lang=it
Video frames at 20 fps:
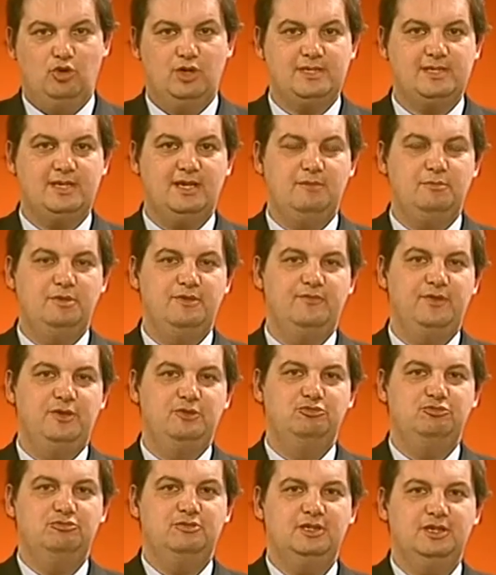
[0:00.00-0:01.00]
Buonasera,
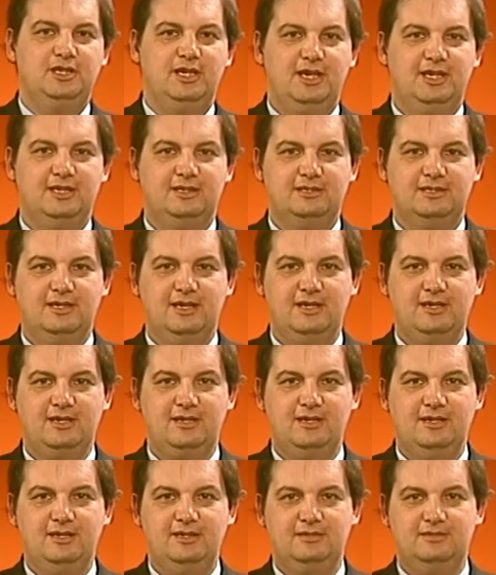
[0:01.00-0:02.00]
benvenuti a
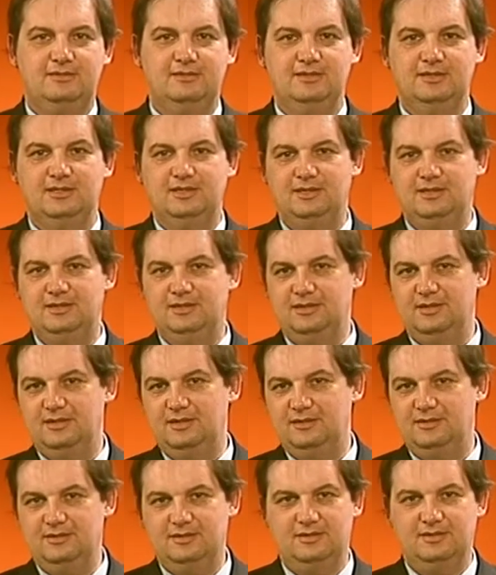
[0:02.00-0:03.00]
Target, eh,
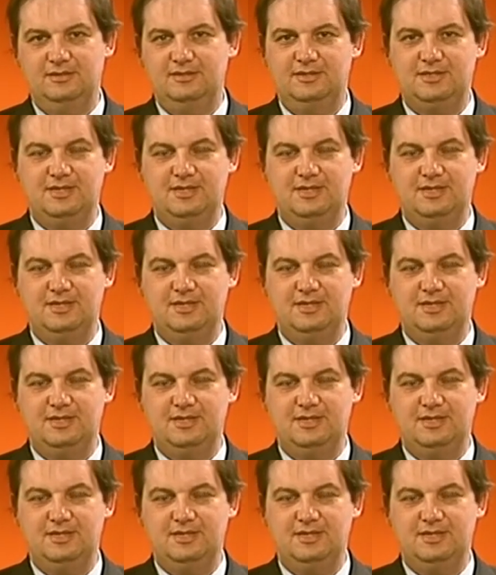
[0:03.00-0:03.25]
eh,